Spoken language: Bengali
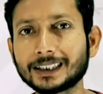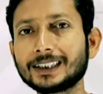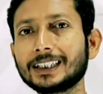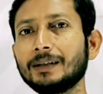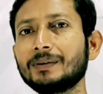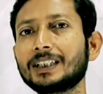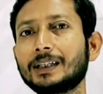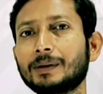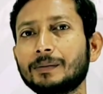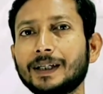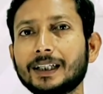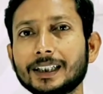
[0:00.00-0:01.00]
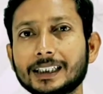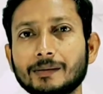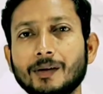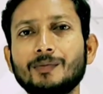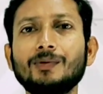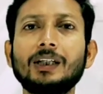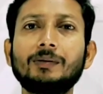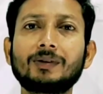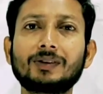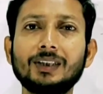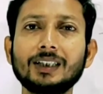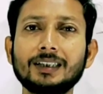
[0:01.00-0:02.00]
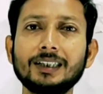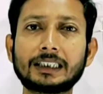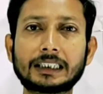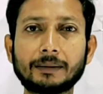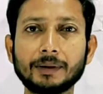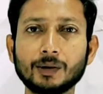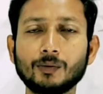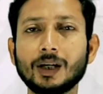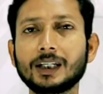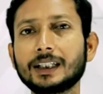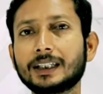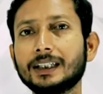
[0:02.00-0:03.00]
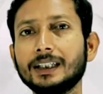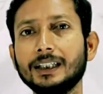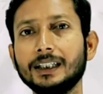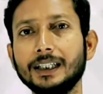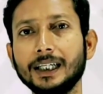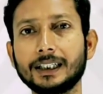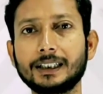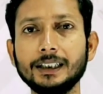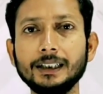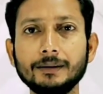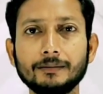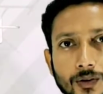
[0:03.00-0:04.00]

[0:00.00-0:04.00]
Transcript: পাঁচ হাজার এমএচের আমরা ব্যাটারি দেখতে পারবো এবং সিক্সটি সেভেন ওয়াটের একটি